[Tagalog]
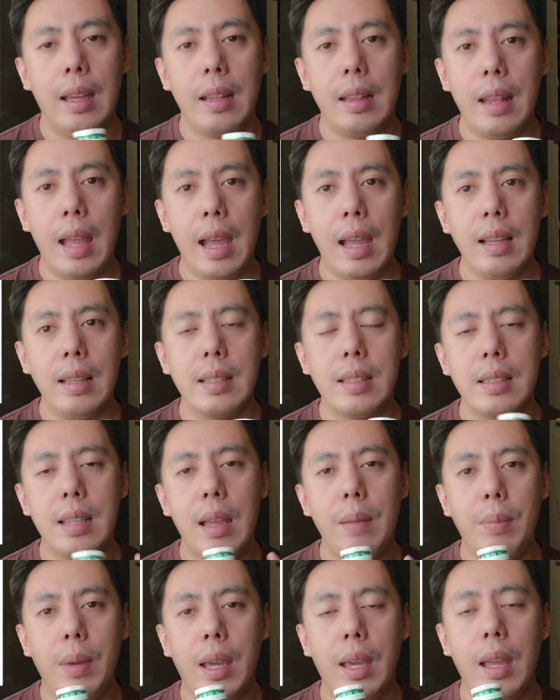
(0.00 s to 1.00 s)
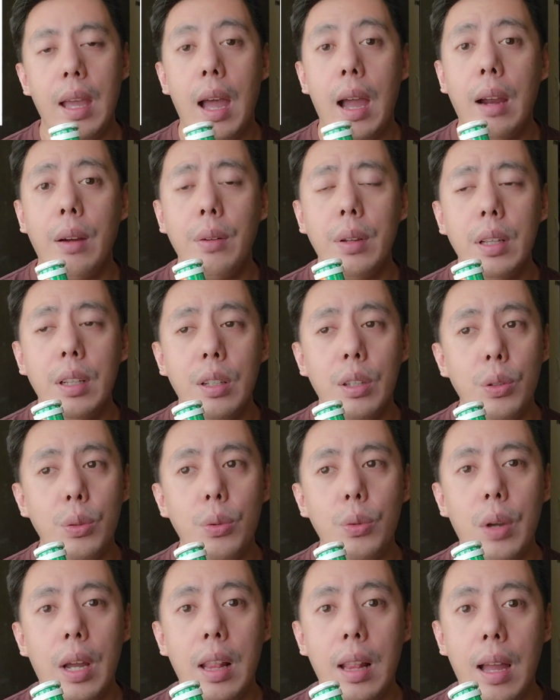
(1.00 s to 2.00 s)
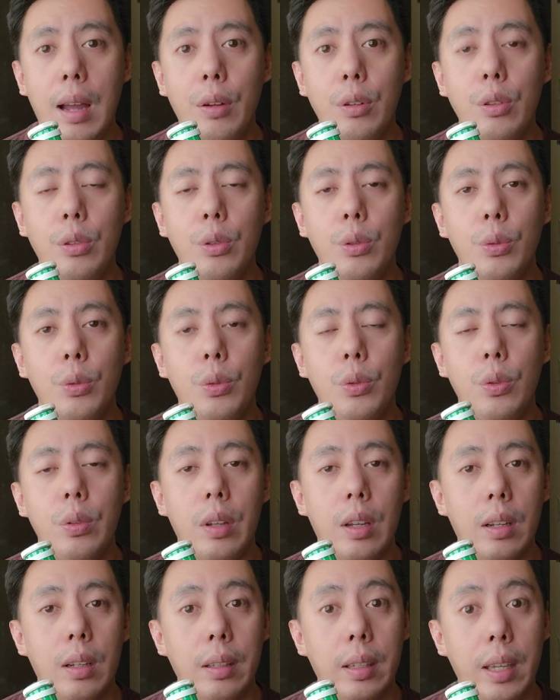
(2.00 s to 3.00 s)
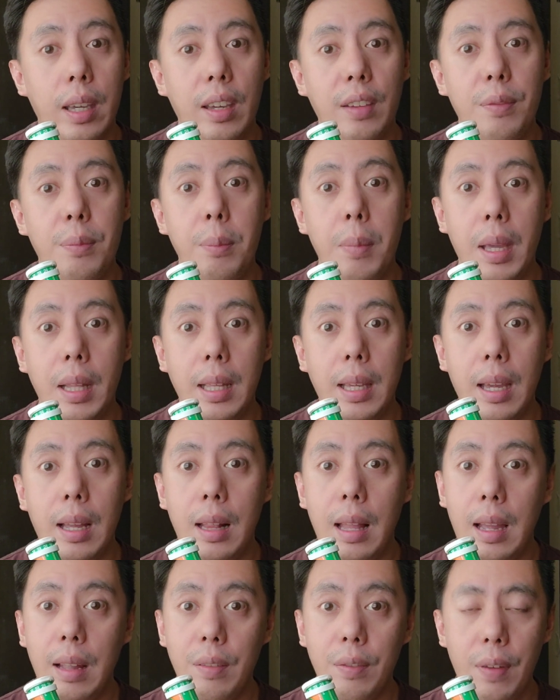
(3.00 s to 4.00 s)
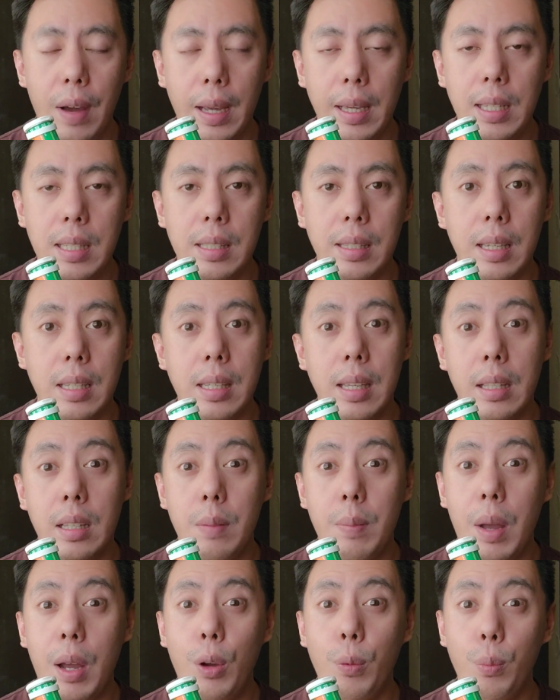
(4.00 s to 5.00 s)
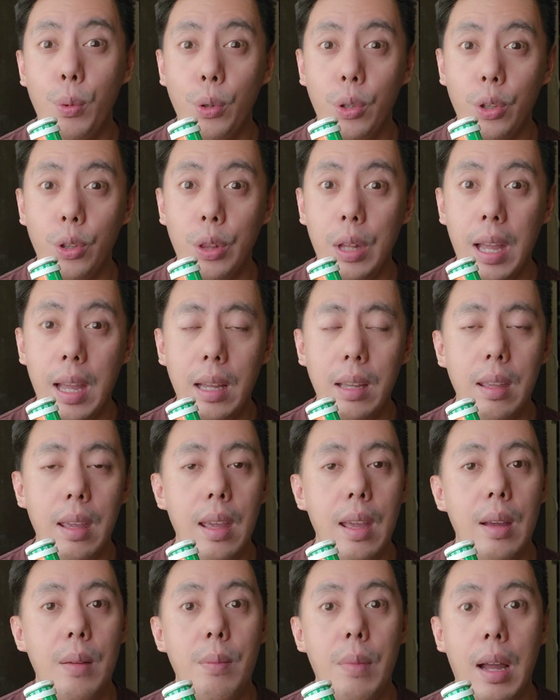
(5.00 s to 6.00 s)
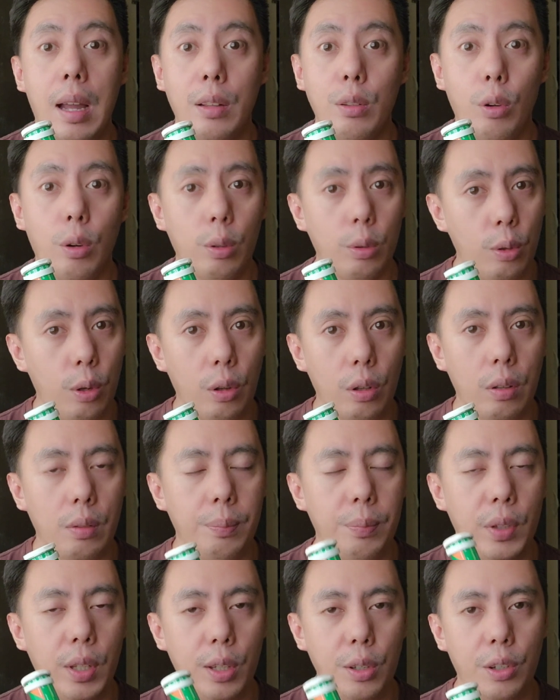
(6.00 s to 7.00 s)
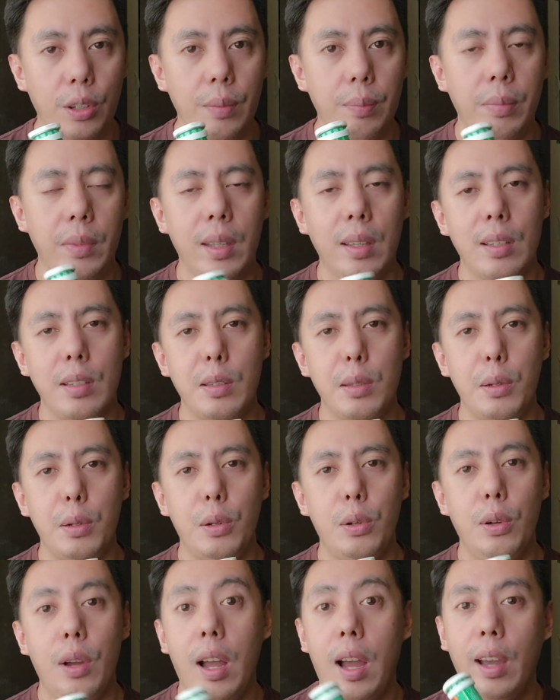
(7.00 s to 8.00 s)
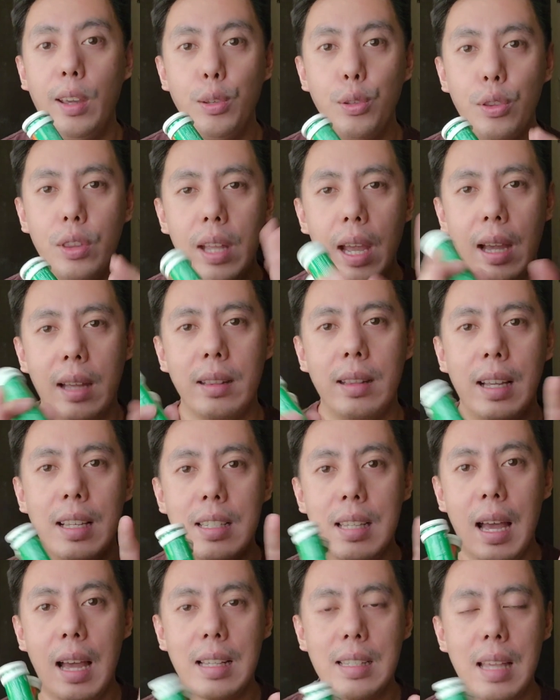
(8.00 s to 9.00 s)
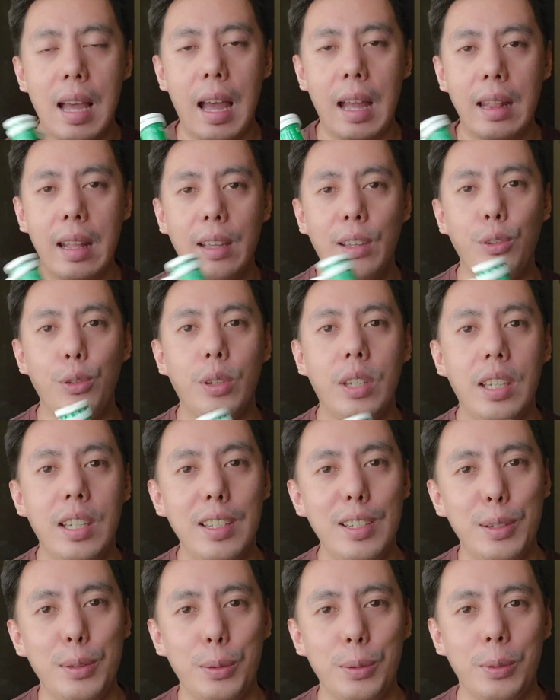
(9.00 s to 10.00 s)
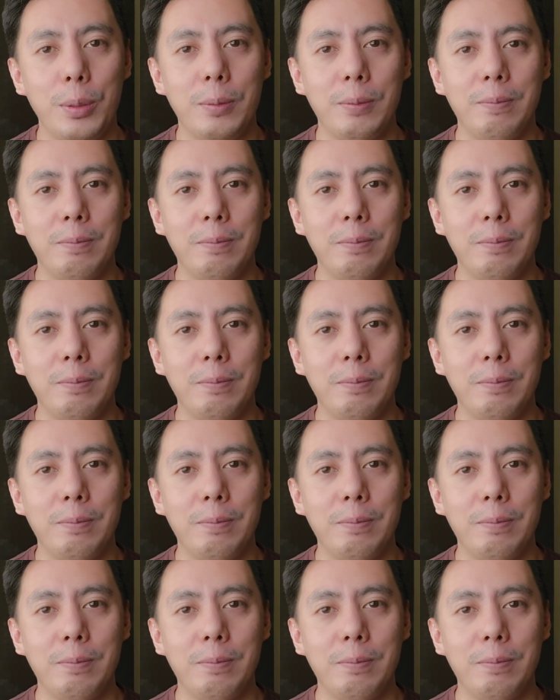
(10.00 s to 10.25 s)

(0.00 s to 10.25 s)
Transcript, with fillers: na sabi, aren't you allowed to uh, give medical advice? Kasi trabaho po yun ng mga doktor. Yun. So, ayun na. Nagsanga-sanga na yung issue.